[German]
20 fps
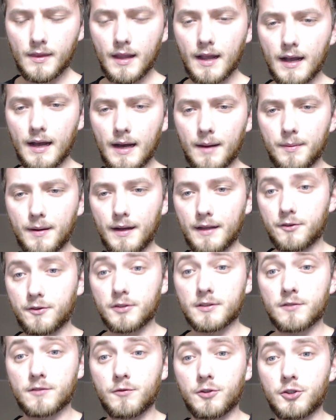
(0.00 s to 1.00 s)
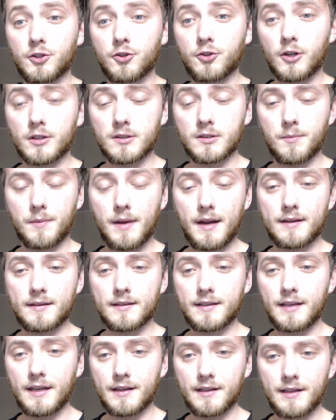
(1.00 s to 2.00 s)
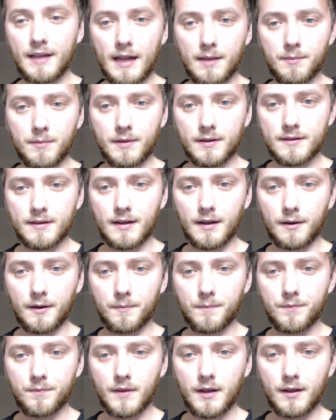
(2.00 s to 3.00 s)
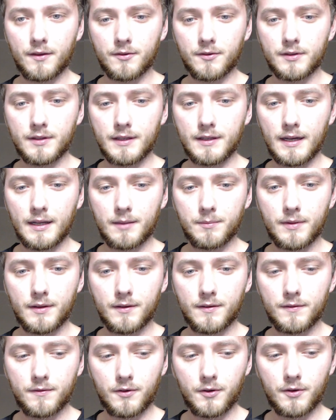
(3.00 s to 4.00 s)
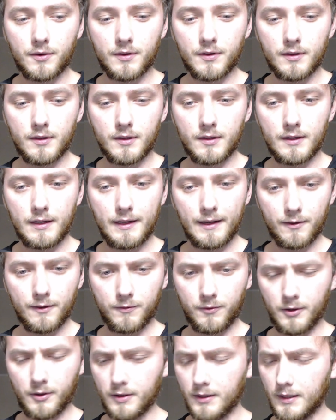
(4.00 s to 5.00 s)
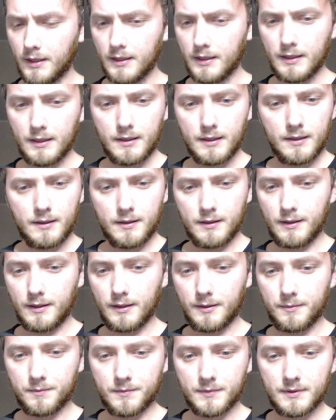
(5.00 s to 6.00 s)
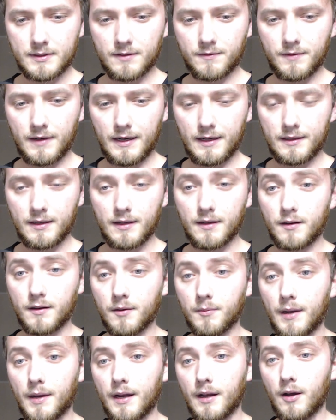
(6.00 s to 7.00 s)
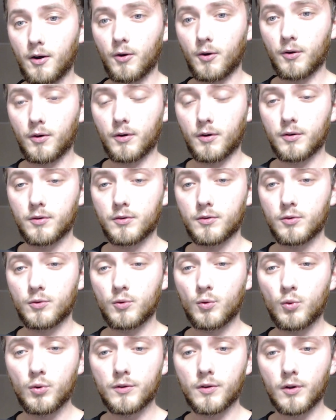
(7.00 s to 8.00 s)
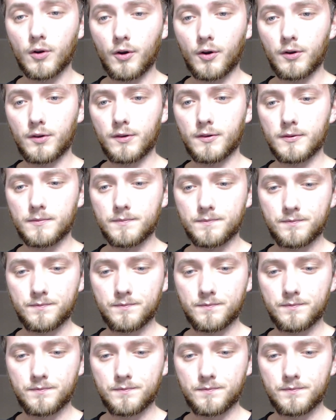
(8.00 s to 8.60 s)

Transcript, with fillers: Aber ansonsten würde ich trotzdem nichts gegen die Admins sagen. Also die Admins von äh, Edevor ähm, sind weiterhin in meinen Augen gute Leute.